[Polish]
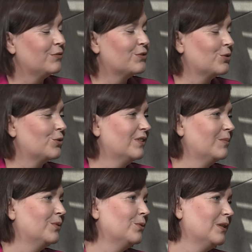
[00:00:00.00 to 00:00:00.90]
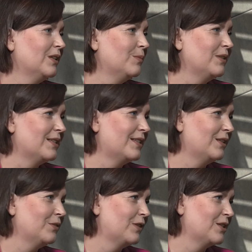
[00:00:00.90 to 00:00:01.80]
w Skoczowie był e, minister
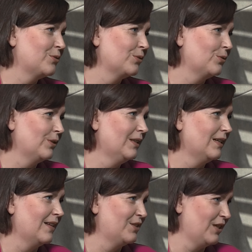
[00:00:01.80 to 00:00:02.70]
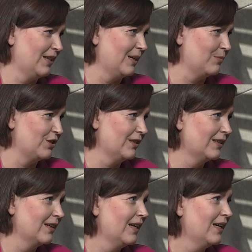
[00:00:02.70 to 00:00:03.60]
infrastruktury Andrzej
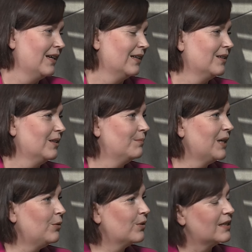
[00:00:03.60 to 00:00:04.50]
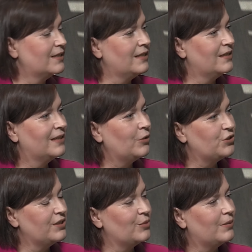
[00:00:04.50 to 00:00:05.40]
Adamczyk. E, miał okazję
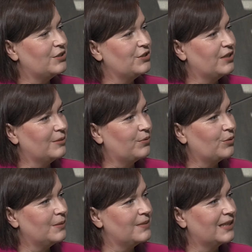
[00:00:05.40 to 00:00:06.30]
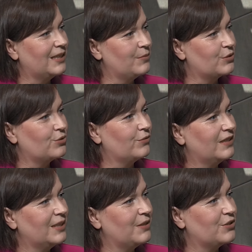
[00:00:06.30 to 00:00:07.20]
naocznie zobaczyć ten problem, z jakim
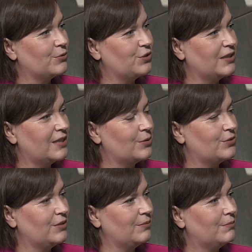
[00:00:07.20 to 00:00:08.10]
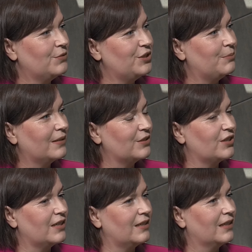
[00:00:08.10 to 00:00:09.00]
skoczowianie mierzą się na co dzień. Myśli pan,
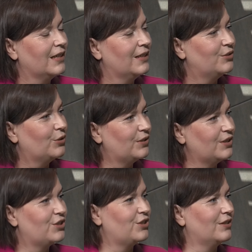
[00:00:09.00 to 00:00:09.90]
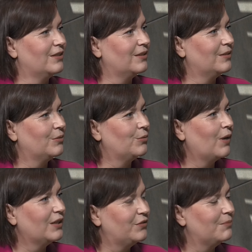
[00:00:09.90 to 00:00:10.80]
że to też
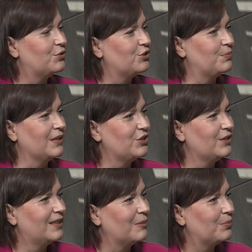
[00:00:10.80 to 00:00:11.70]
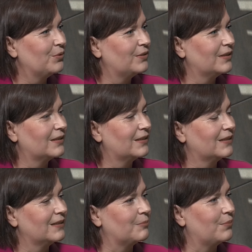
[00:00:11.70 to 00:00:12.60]
łatwiej przyspieszy tempo tych
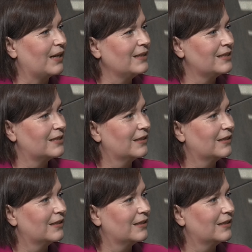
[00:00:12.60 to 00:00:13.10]
prac?